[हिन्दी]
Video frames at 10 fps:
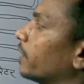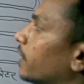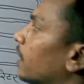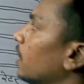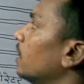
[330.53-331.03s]

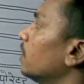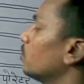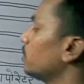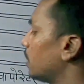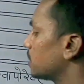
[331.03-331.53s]
छोड़ेंगे
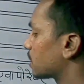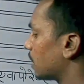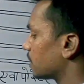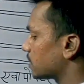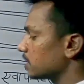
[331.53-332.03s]
तो ये इसके
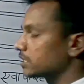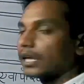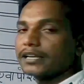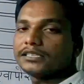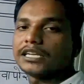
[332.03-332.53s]
अंदर से इस
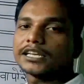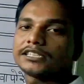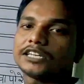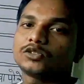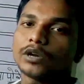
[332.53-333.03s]
तरीके से झटके
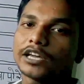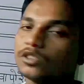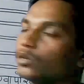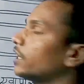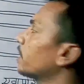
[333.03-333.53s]
साथ छोड़ेंगे तो